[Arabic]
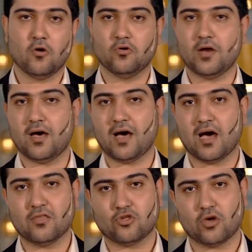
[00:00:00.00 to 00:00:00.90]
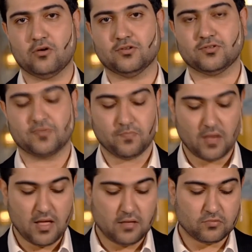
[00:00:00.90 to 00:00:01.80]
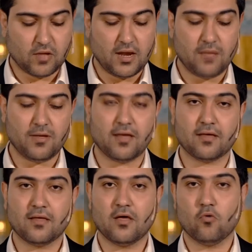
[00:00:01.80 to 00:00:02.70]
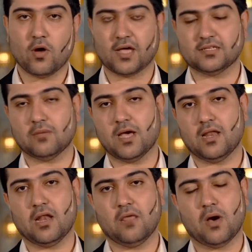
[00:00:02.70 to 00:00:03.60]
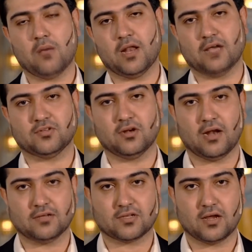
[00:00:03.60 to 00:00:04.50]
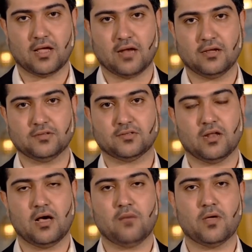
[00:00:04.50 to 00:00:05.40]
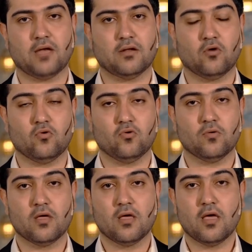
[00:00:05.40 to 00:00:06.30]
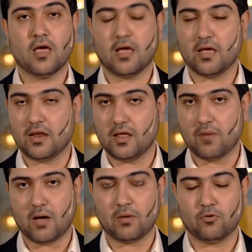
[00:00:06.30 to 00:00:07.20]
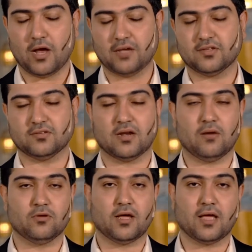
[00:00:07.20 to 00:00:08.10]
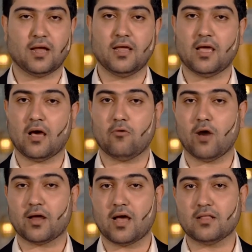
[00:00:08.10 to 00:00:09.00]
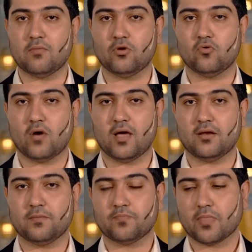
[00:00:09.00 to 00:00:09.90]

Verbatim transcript: هنا هذا الشخص طلب وكتب إلى الإمام الحسن العسكري عليه السلام بأنه الإمام أبو الحسن سلام الله عليه وأراد منه أن